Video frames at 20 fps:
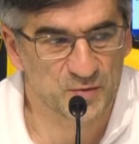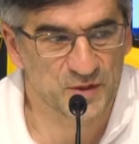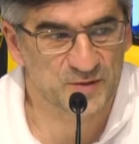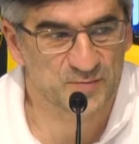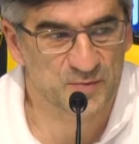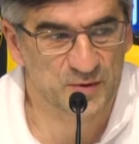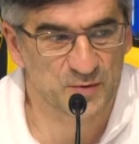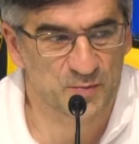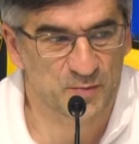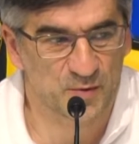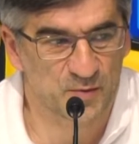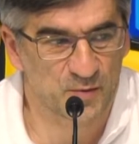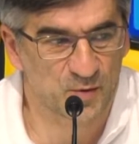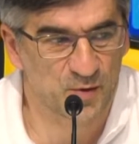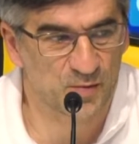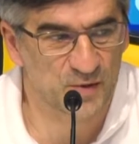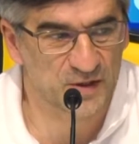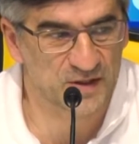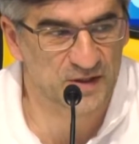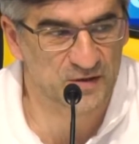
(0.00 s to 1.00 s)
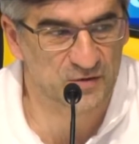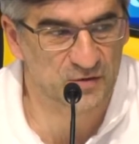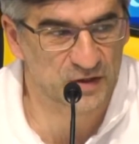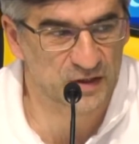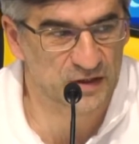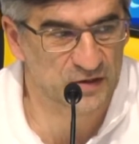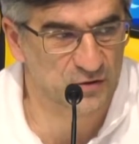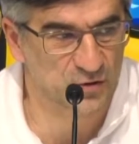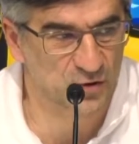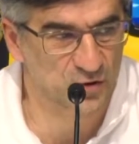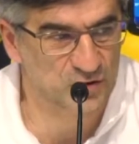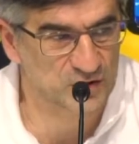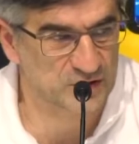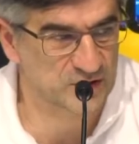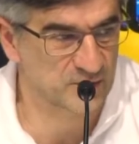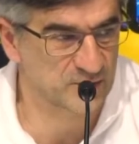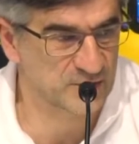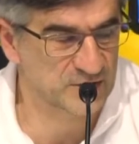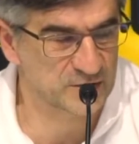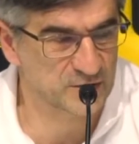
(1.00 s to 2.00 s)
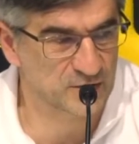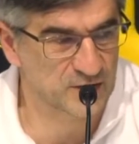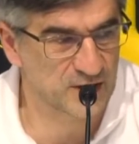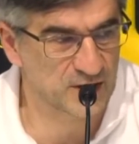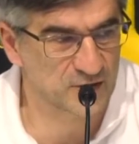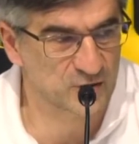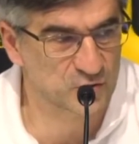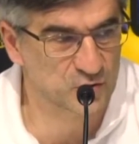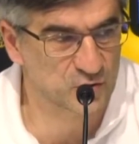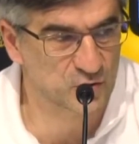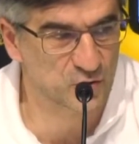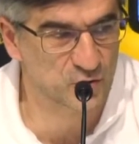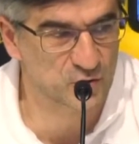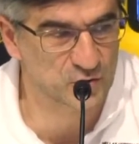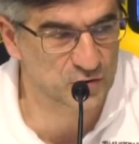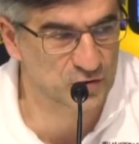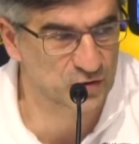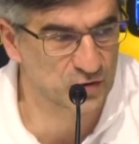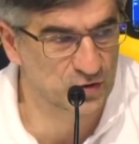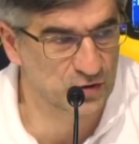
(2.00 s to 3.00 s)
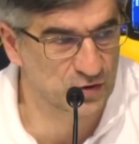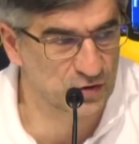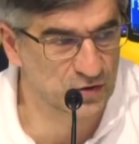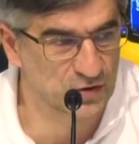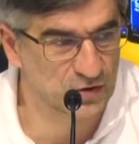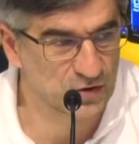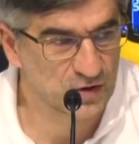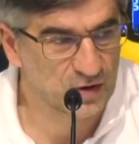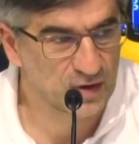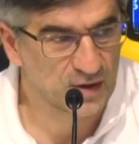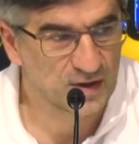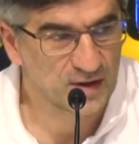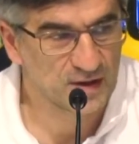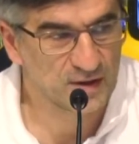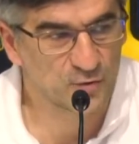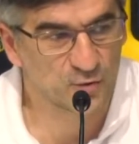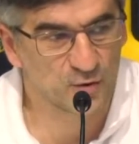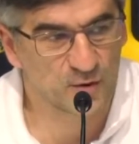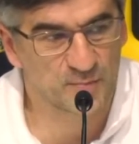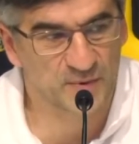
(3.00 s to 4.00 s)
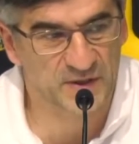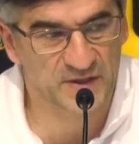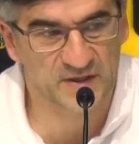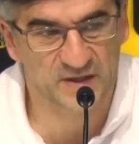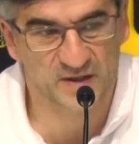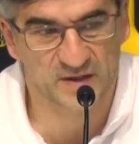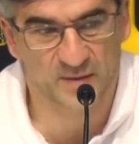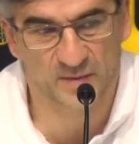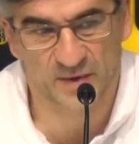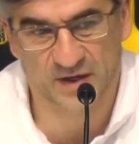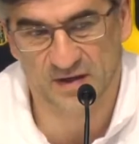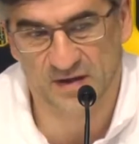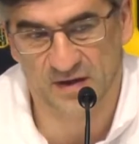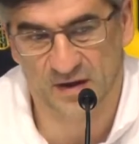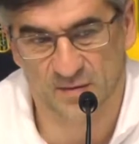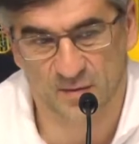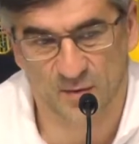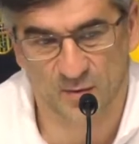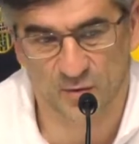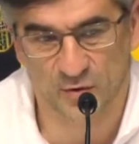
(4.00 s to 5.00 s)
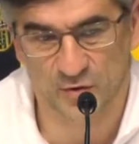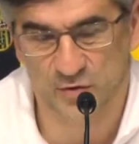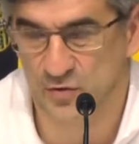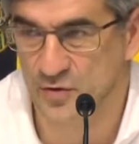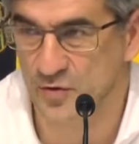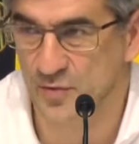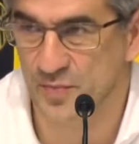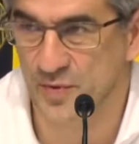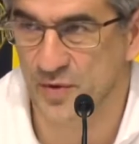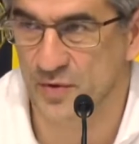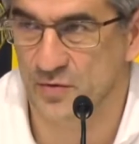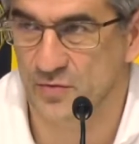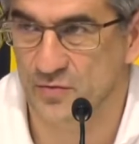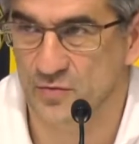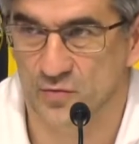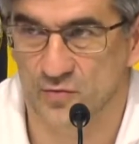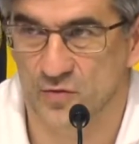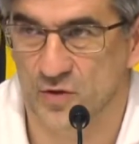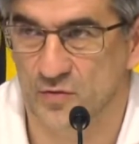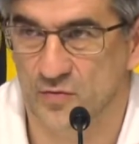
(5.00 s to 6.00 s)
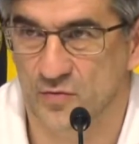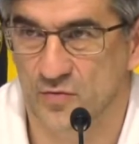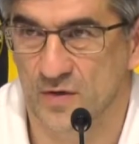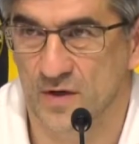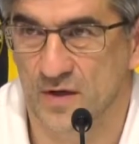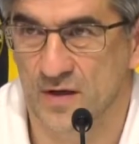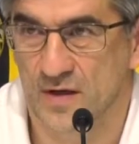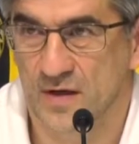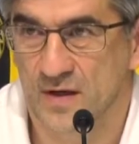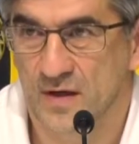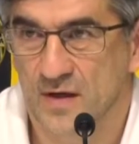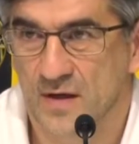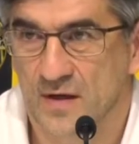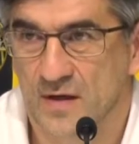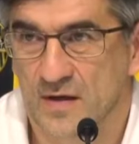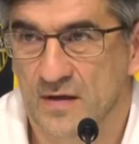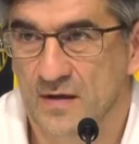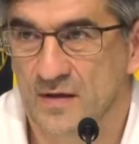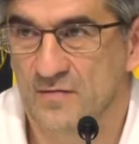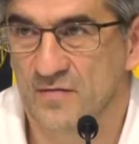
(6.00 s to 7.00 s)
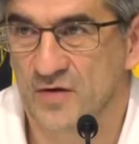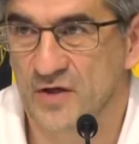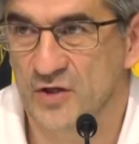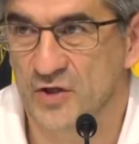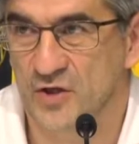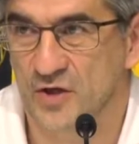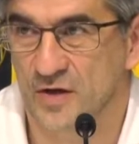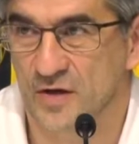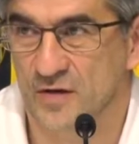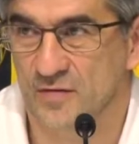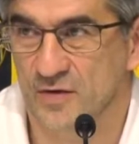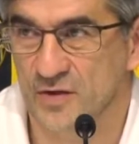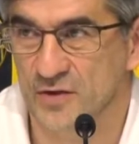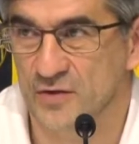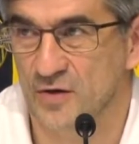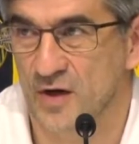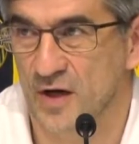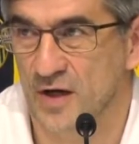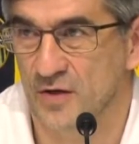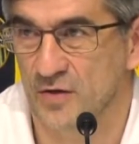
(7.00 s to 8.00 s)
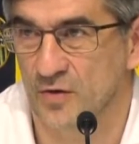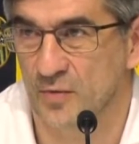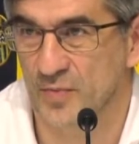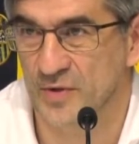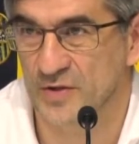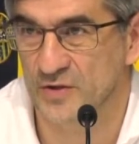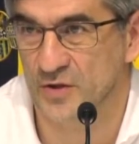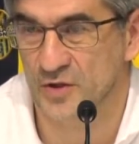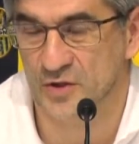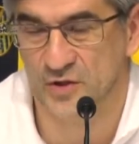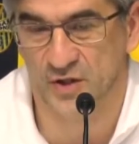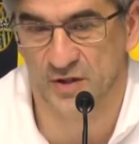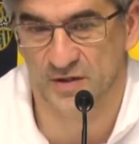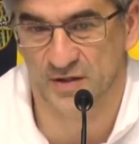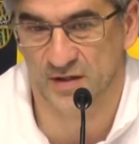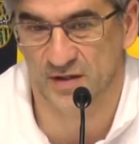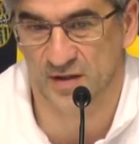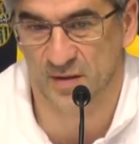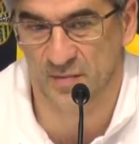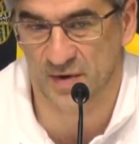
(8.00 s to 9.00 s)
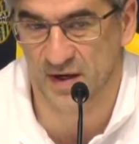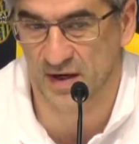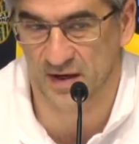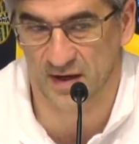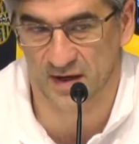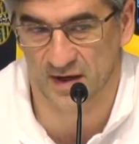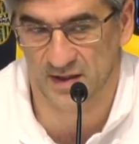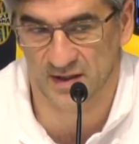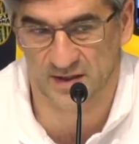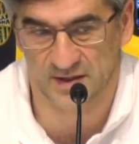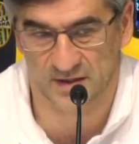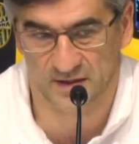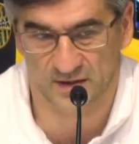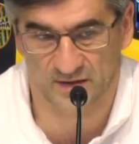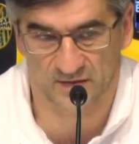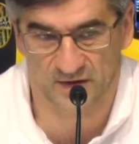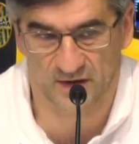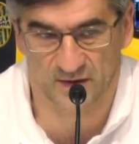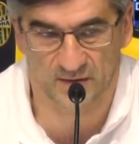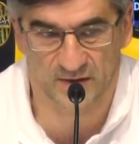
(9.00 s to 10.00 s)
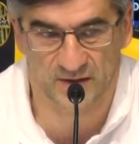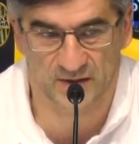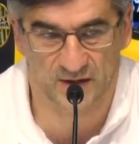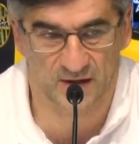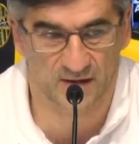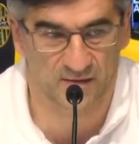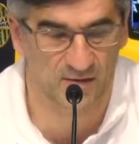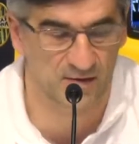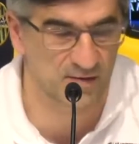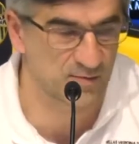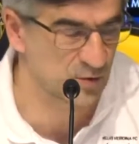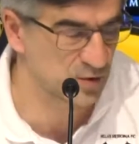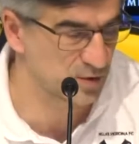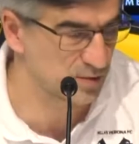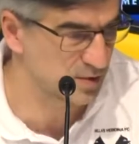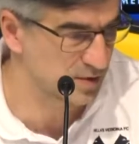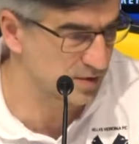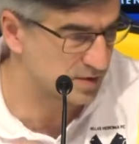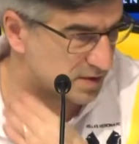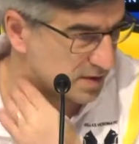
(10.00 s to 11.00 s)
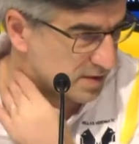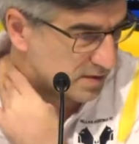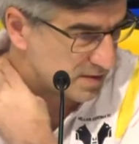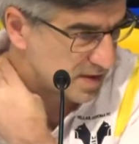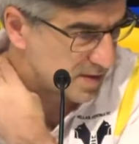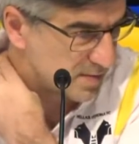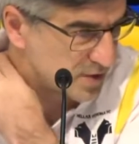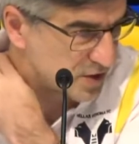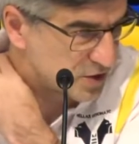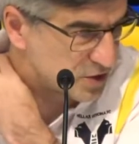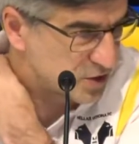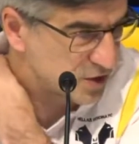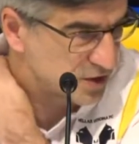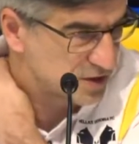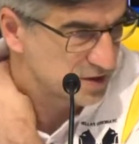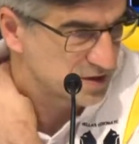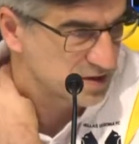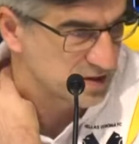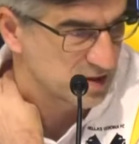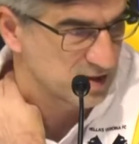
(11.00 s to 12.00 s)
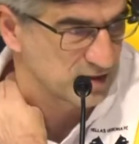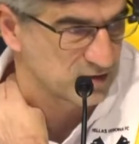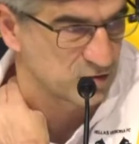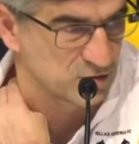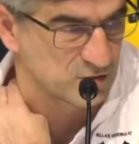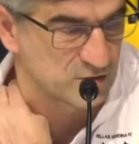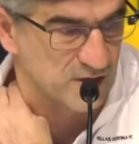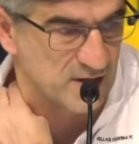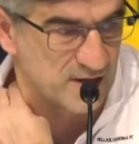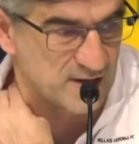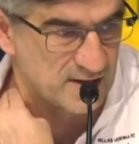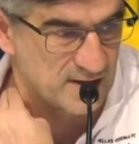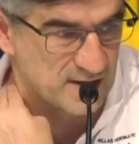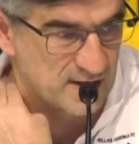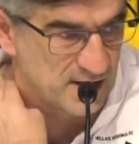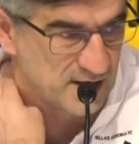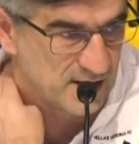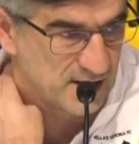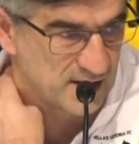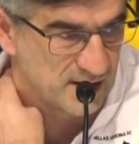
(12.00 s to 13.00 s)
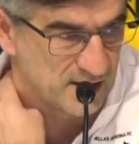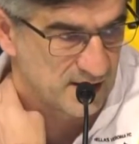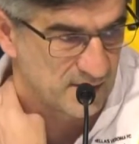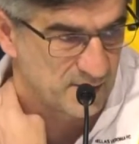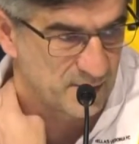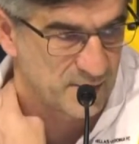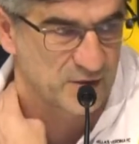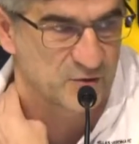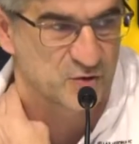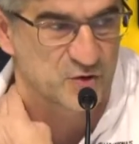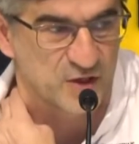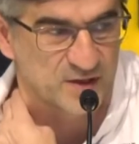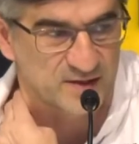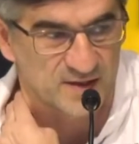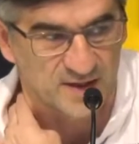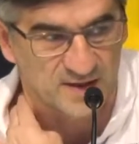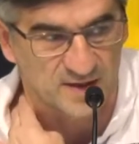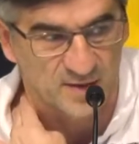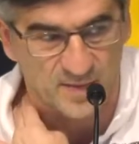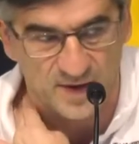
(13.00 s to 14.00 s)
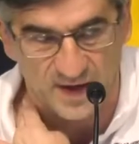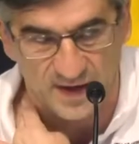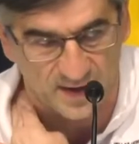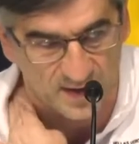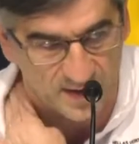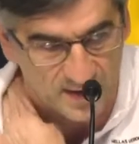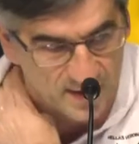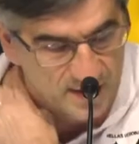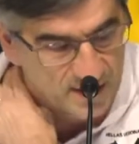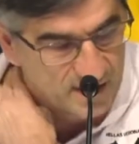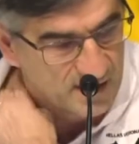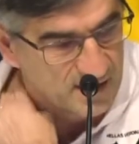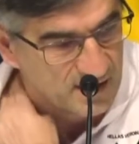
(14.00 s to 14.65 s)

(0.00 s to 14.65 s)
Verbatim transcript: Mi aspetto proprio come hai detto te, tosta, penso che l'anno scorso in due partite meritavamo molto di più, tutte e due, invece questo anno penso che ci è andata bene, anche se veramente eravamo in, in emergenza totale, eh, però ci è andata bene.